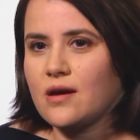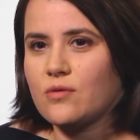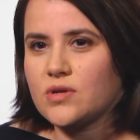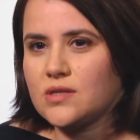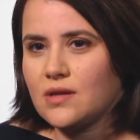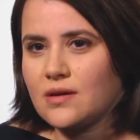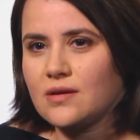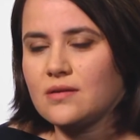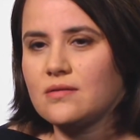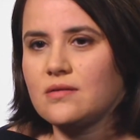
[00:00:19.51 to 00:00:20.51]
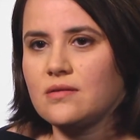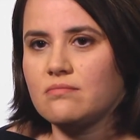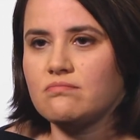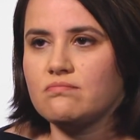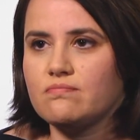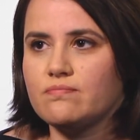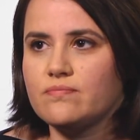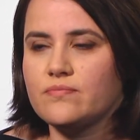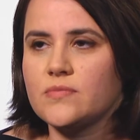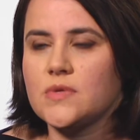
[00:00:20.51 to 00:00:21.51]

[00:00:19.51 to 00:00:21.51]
ahorita mm,